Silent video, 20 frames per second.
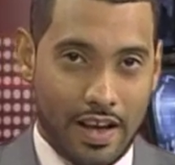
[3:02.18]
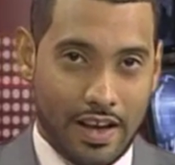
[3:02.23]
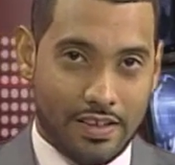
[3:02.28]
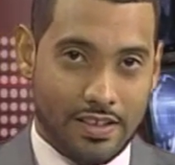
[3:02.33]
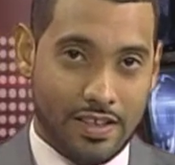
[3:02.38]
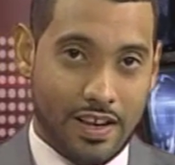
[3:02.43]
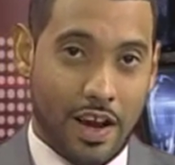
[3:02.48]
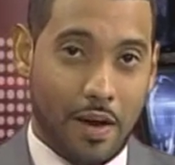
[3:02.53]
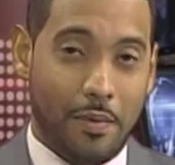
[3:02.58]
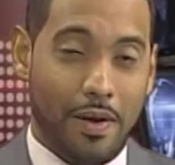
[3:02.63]

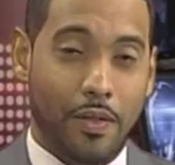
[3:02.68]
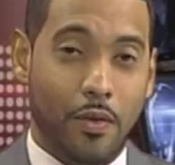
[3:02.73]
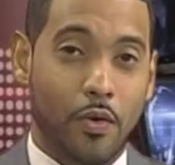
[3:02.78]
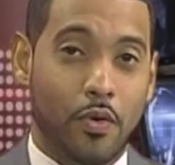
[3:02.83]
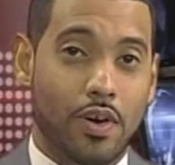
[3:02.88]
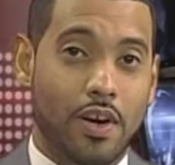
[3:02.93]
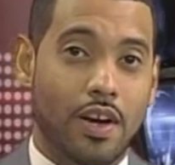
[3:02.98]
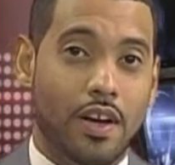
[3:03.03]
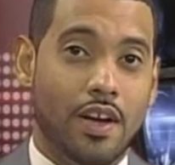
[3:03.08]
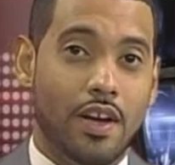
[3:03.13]

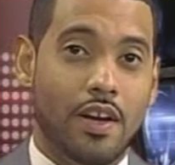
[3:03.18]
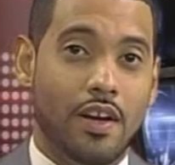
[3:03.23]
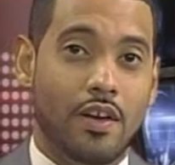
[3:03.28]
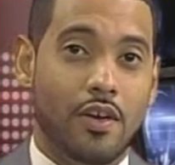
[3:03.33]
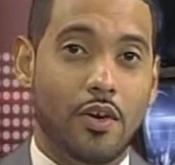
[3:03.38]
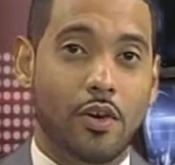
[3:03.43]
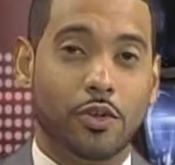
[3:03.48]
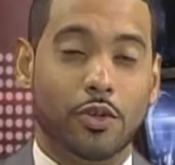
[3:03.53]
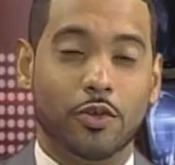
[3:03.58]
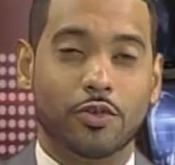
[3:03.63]
excavadora
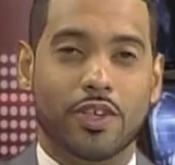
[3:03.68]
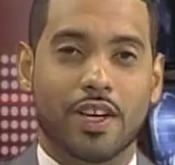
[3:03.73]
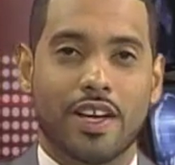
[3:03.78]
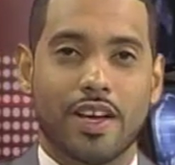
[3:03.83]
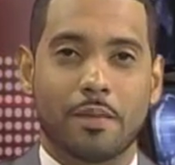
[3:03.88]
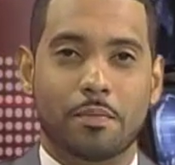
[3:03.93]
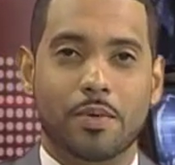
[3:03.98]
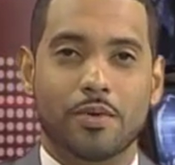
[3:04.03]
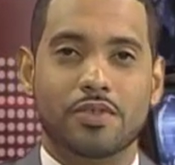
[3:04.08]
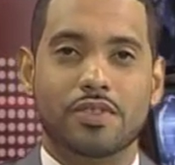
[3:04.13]
y otros
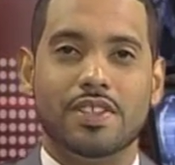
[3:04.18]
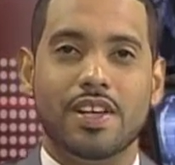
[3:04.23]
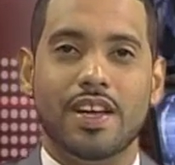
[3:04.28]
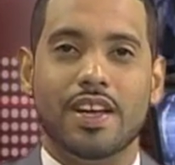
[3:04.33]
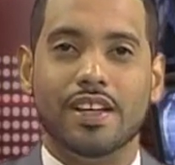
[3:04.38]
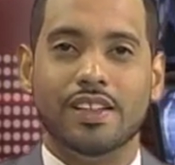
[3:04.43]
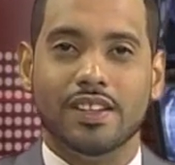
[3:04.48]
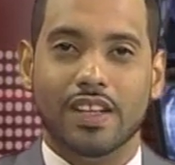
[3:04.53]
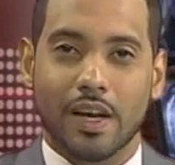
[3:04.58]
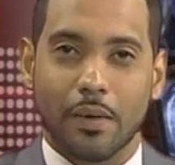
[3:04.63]
equipos
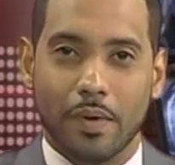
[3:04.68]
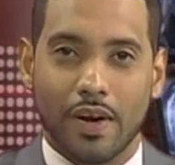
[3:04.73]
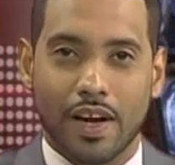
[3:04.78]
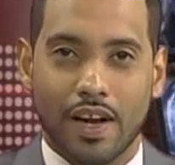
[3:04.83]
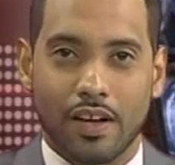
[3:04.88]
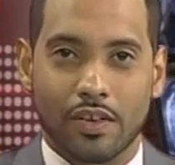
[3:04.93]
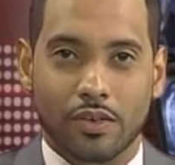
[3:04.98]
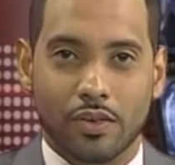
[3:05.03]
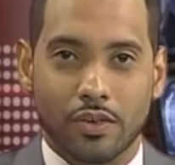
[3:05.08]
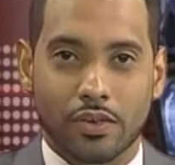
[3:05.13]
siguen
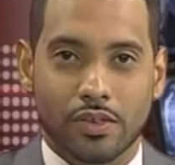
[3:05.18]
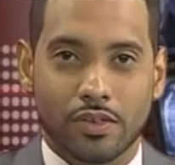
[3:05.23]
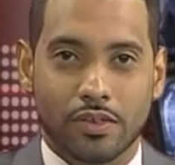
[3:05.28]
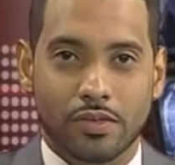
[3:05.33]
trabajando,